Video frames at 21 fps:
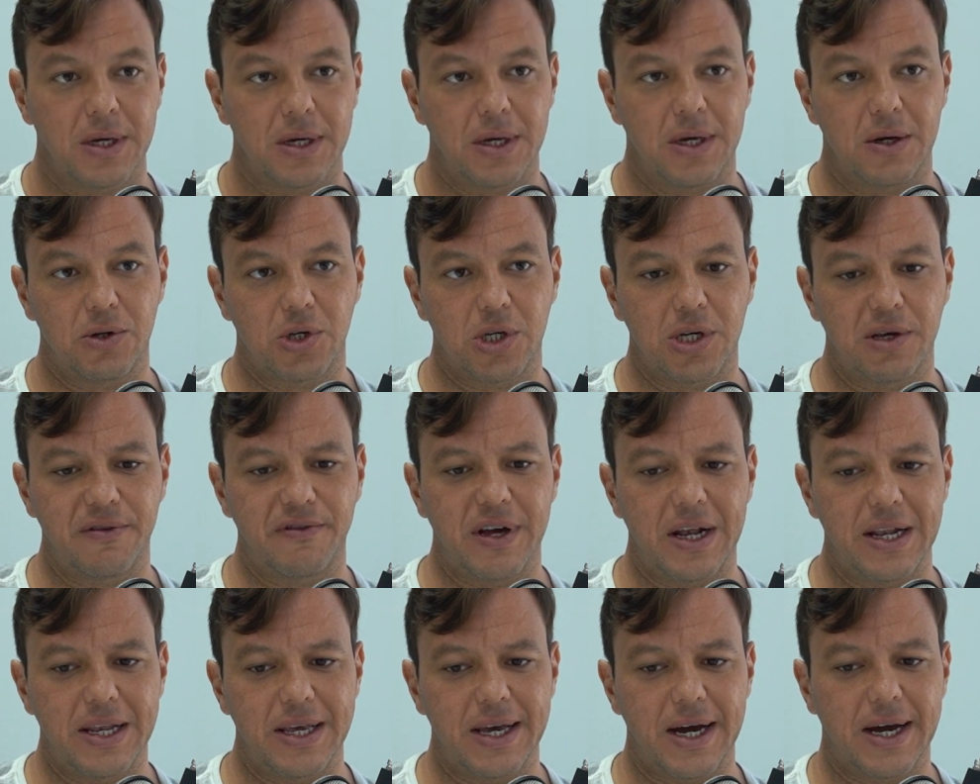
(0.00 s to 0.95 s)
e eu tive
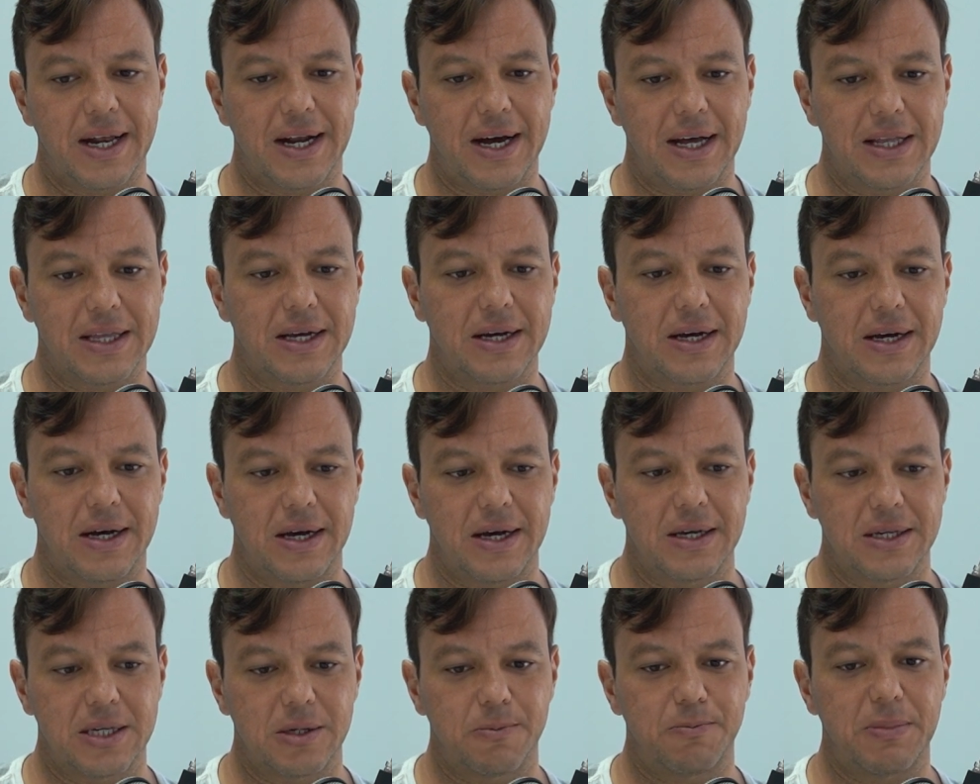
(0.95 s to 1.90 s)
ali a
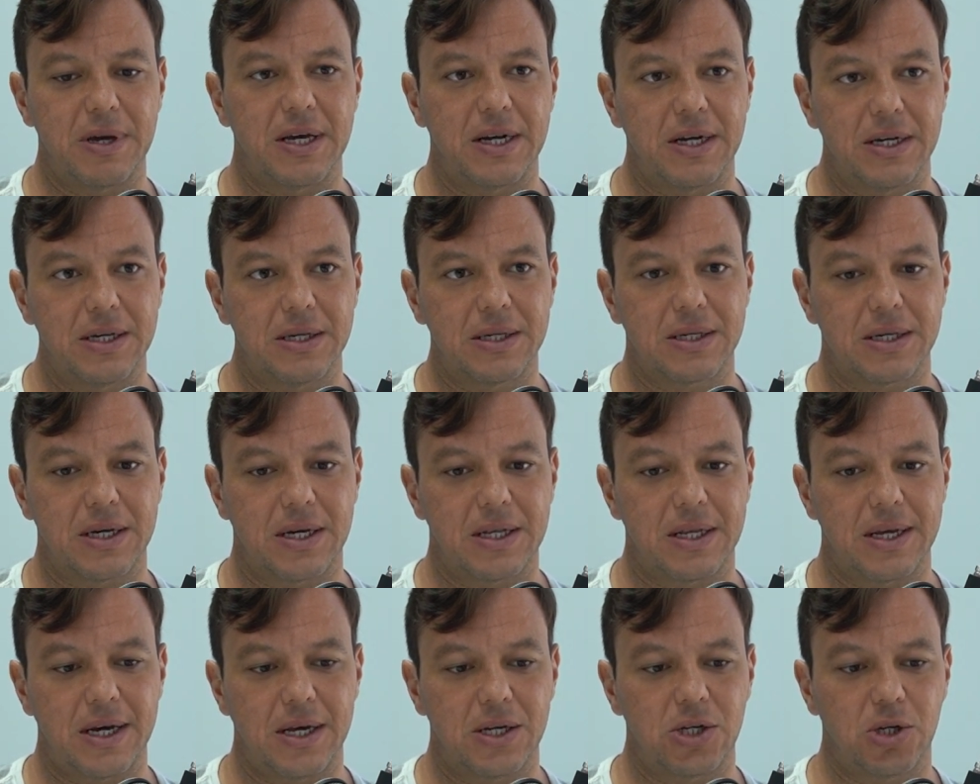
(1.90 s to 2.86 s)
grata esperança
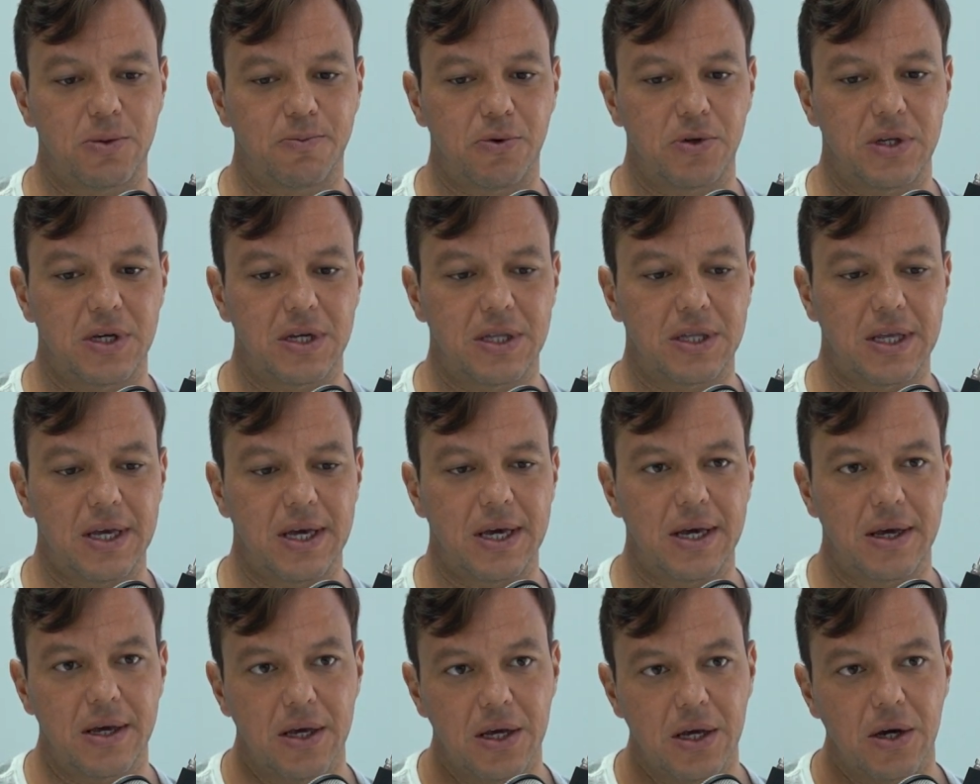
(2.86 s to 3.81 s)
né, de poder
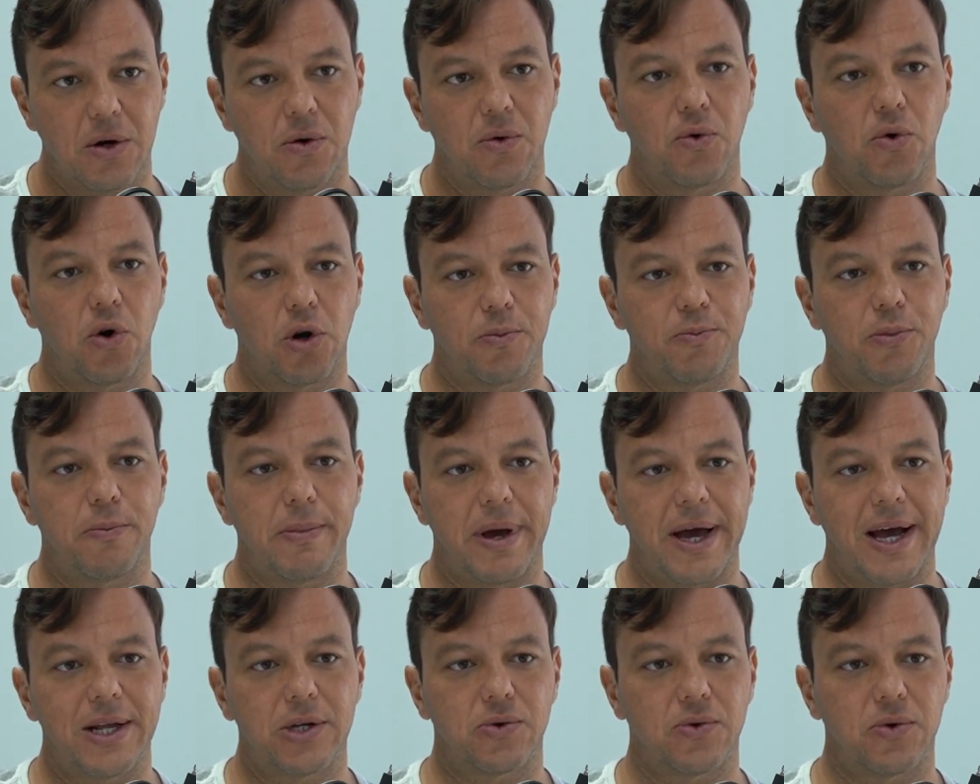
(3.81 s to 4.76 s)
ter um corpo
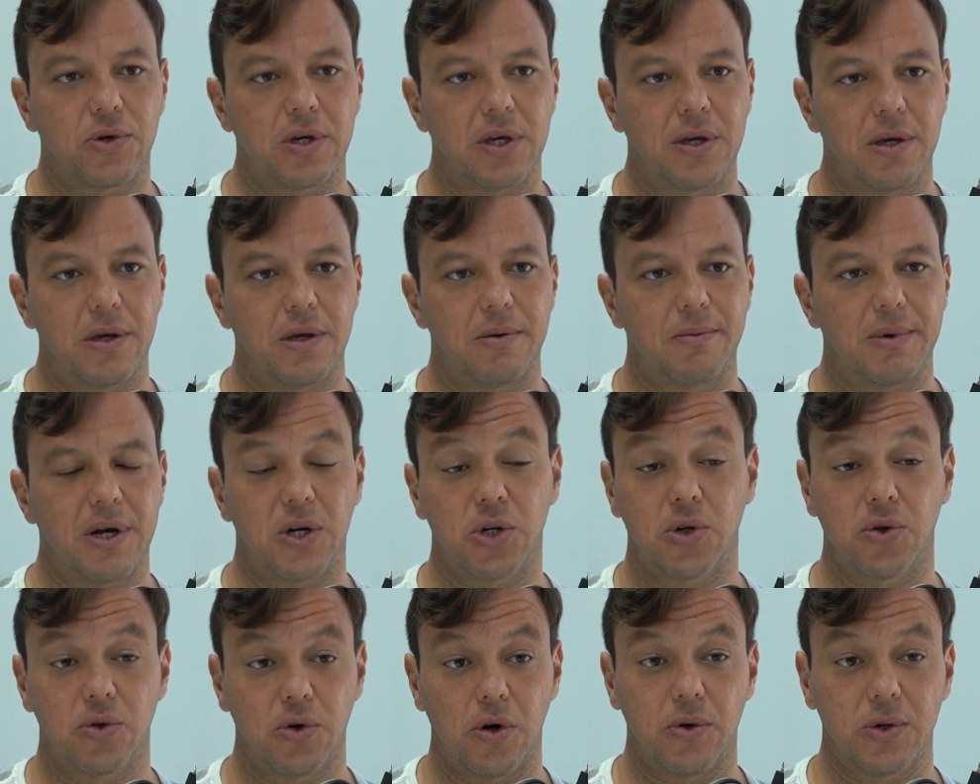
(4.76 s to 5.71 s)
médico que me
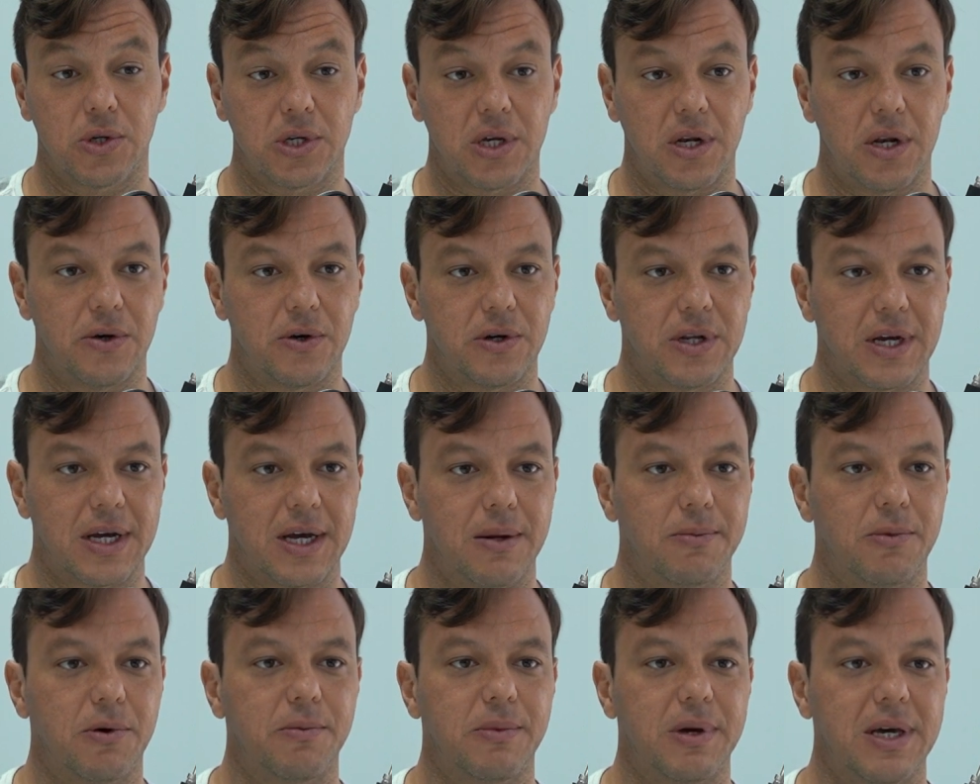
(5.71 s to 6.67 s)
ajudou, auxiliou
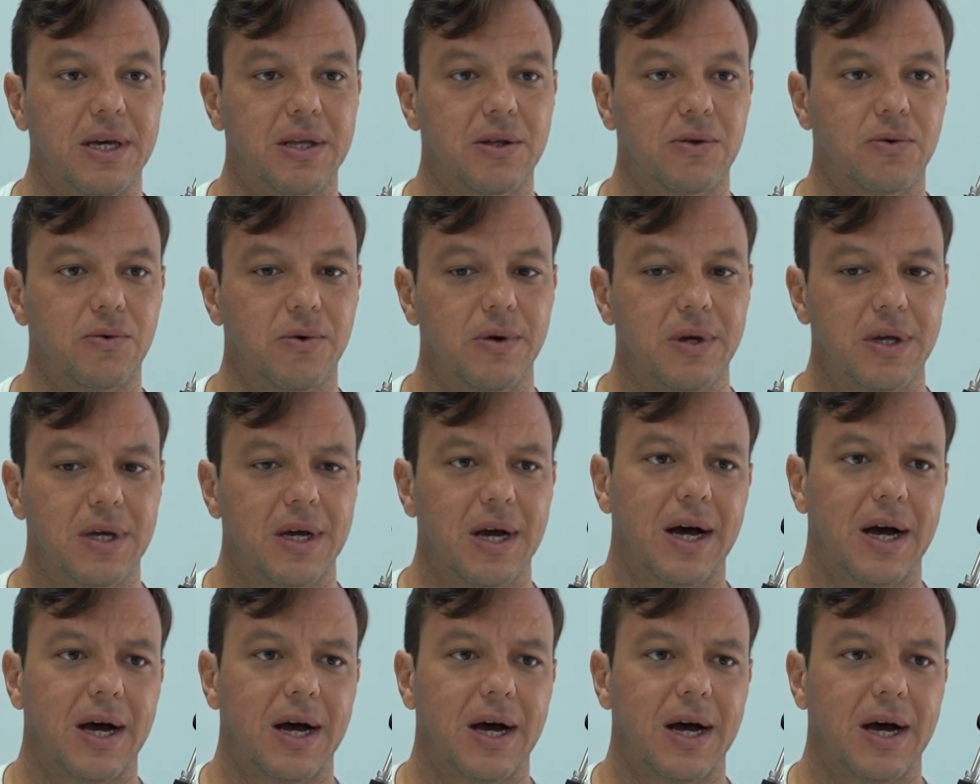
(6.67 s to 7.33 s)
naquele momento,